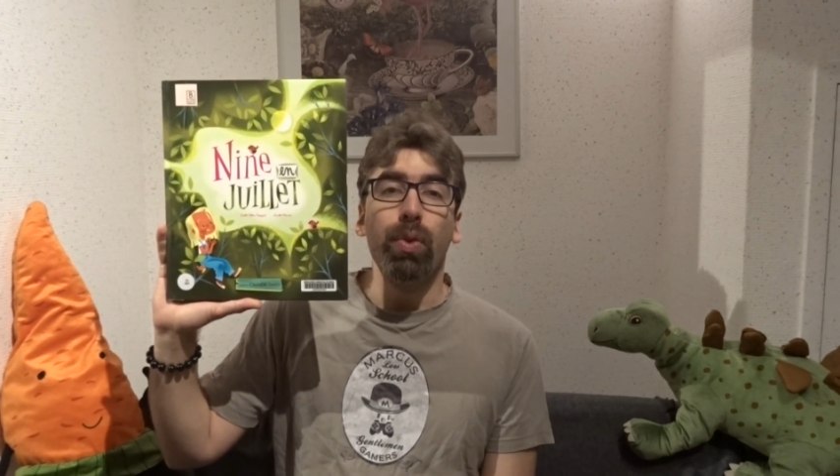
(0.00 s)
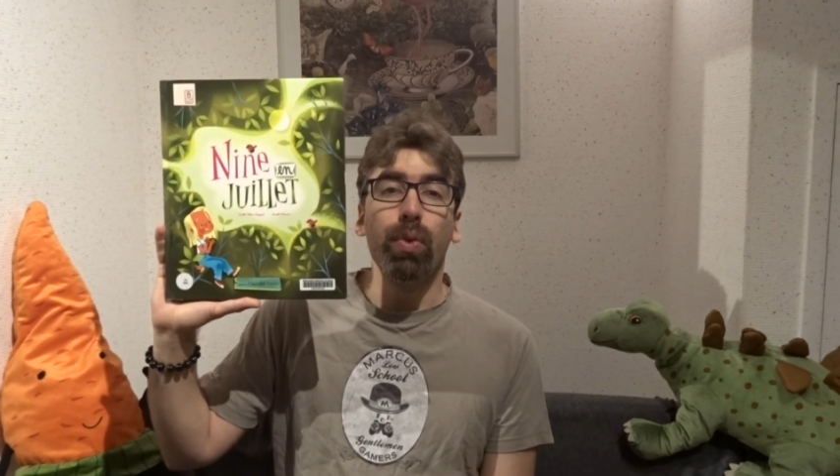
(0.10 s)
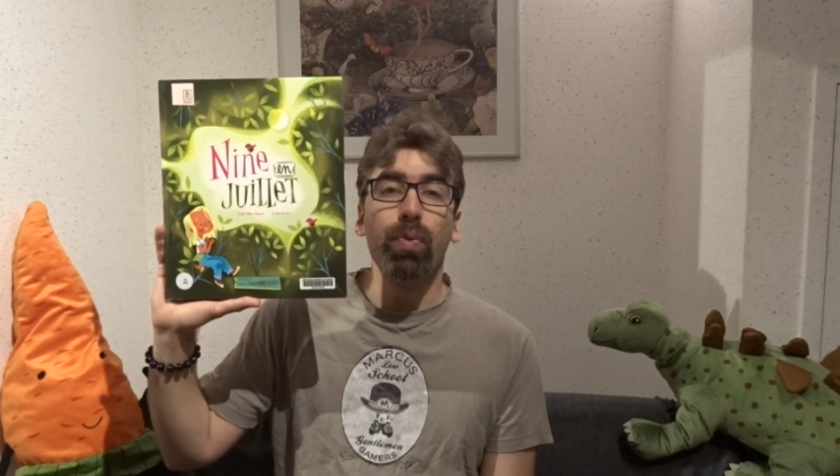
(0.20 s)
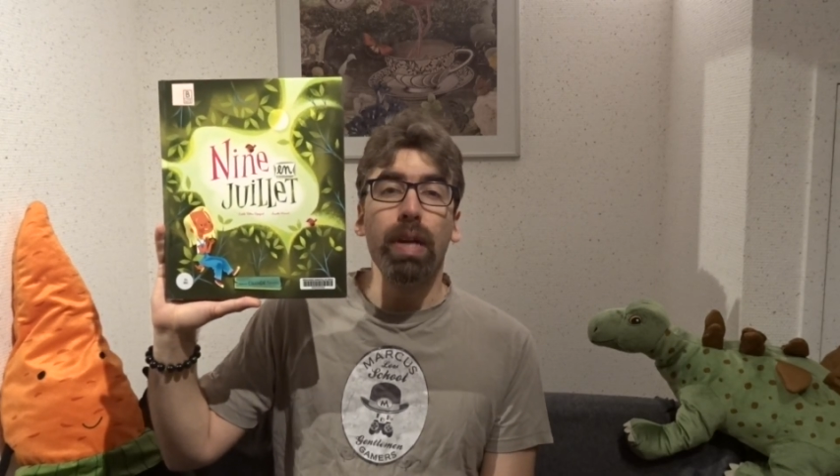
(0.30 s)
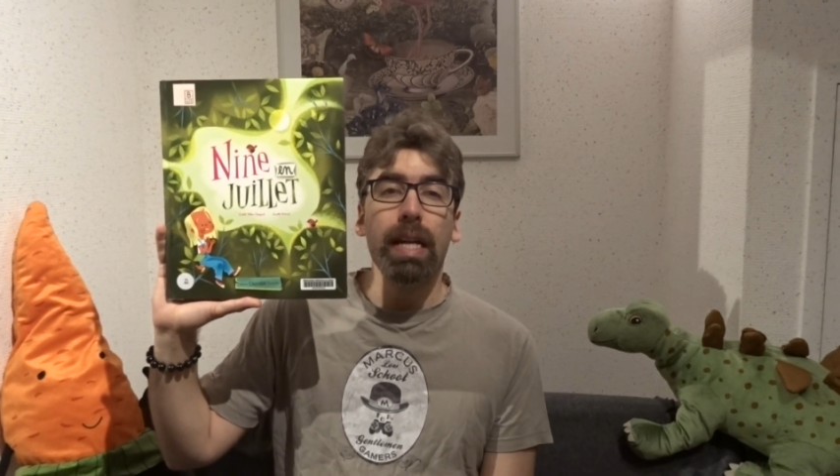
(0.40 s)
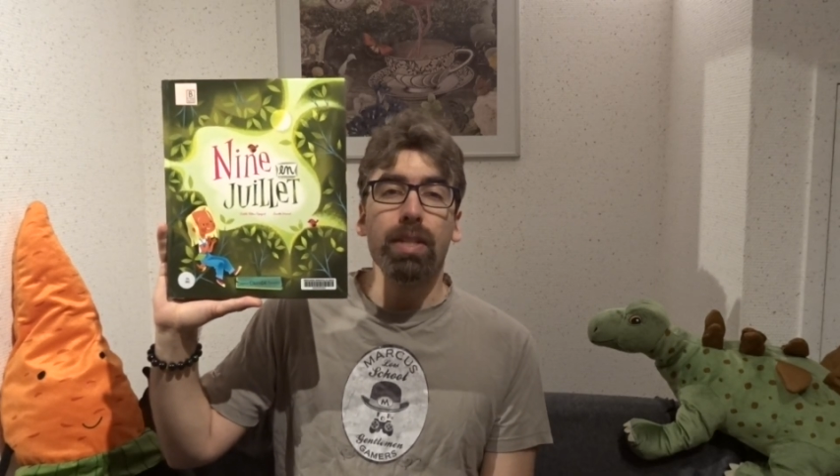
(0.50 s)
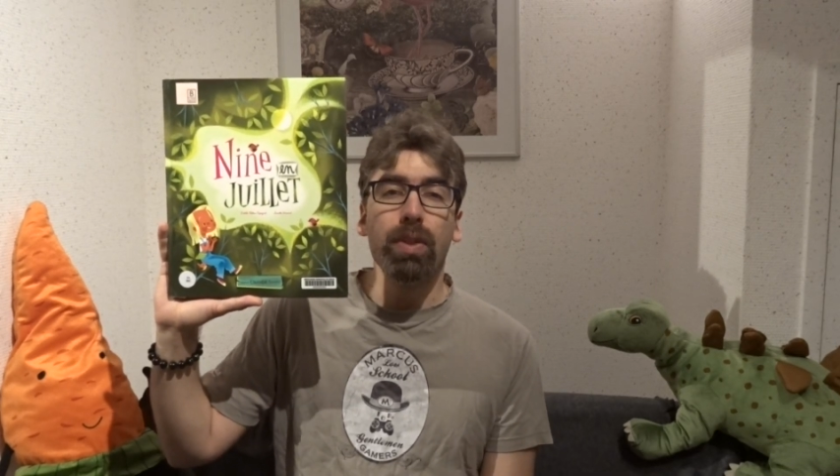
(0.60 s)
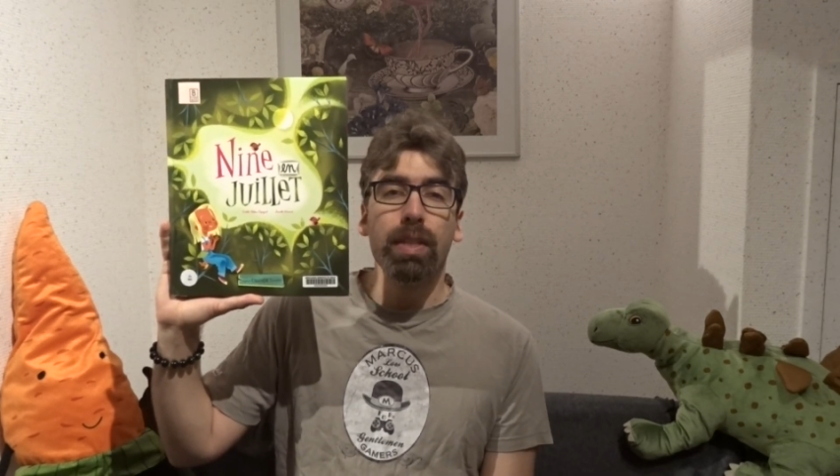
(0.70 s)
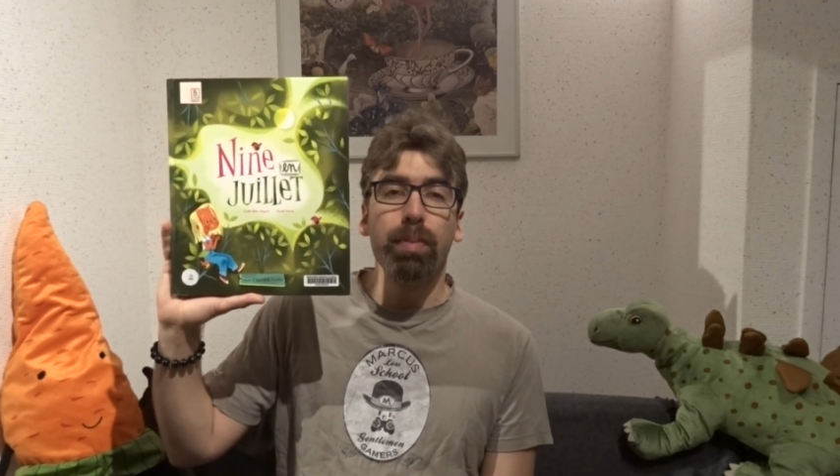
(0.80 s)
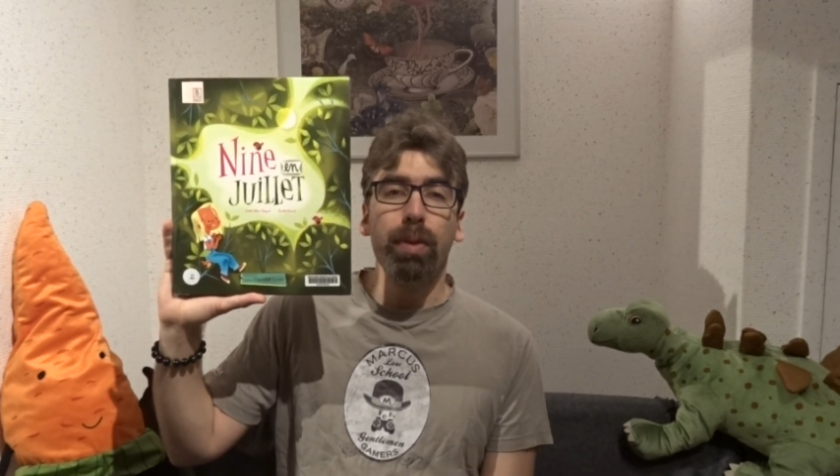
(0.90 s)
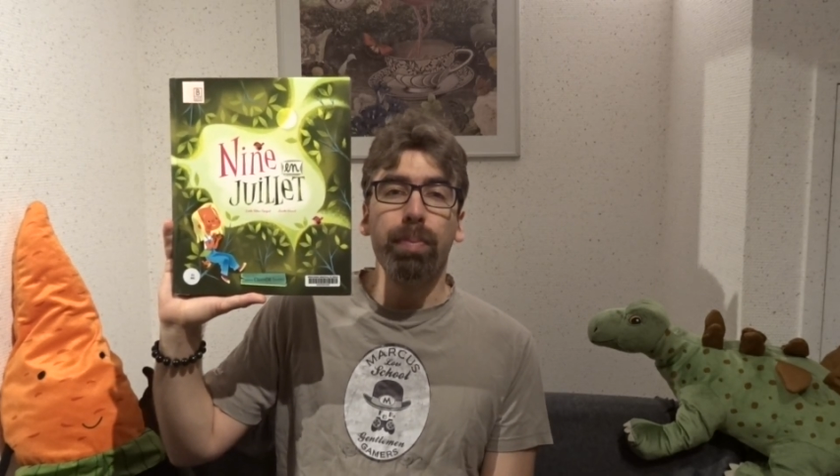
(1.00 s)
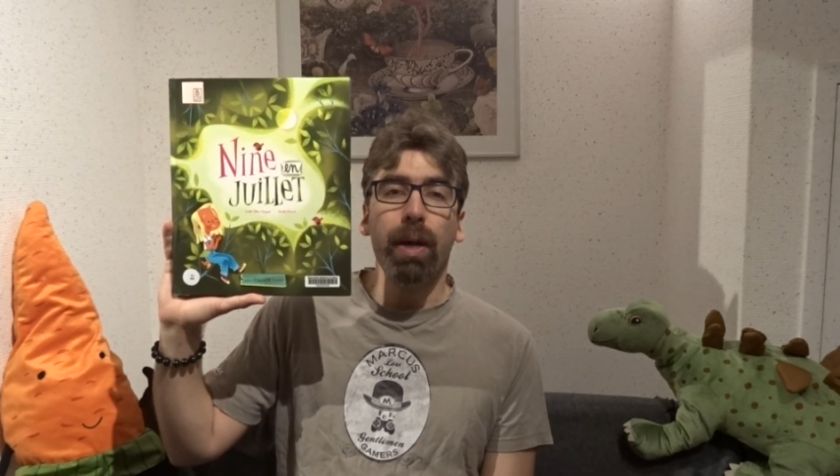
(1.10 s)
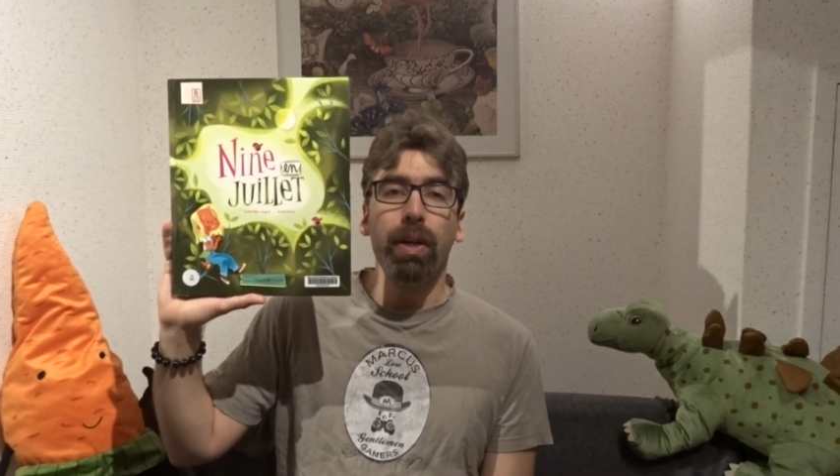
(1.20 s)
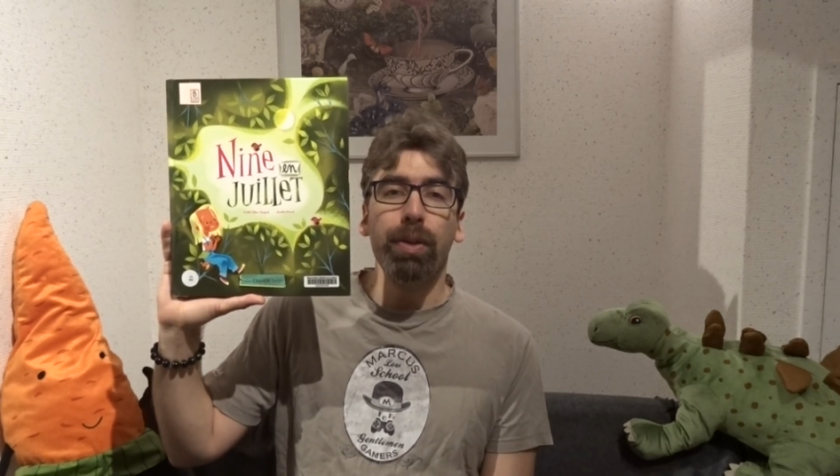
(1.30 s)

Donc voilà, sur ces bonnes paroles,